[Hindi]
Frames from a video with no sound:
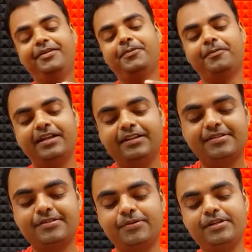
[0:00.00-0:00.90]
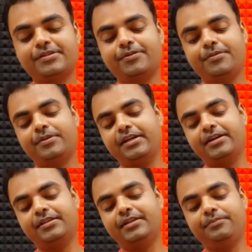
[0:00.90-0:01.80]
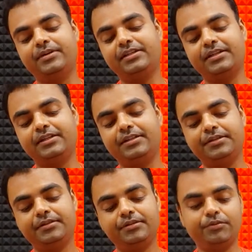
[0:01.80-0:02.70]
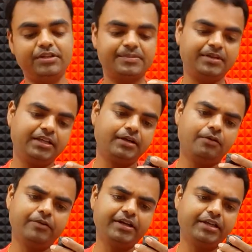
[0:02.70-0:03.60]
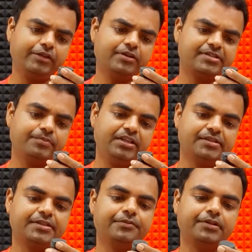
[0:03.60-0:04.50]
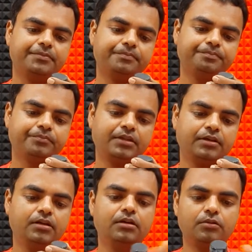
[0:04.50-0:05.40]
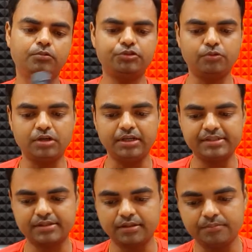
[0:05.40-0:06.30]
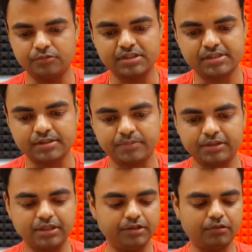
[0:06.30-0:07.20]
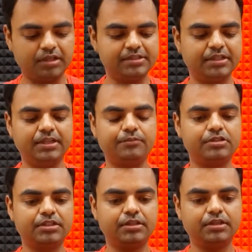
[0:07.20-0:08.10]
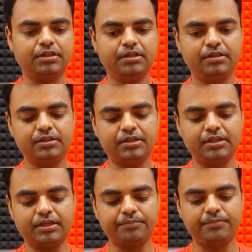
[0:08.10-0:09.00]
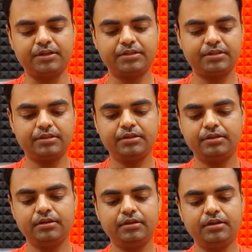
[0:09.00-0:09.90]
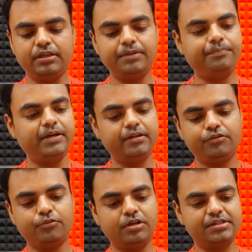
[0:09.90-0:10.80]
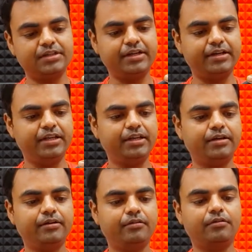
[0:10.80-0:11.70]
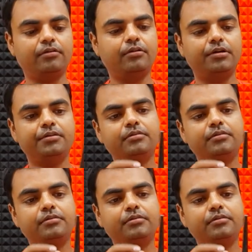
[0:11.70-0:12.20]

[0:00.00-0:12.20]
वेल well, सो so इसको हम क्या करते हैं बंद कर देते हैं तो इसमें लिखा हुआ है यू रिसीवर कुछ होगा इसका मुझे इसका पता नहीं नॉलेज नहीं है मुझे ठीक है बट ये पेन थोड़ा सा हैंडी है और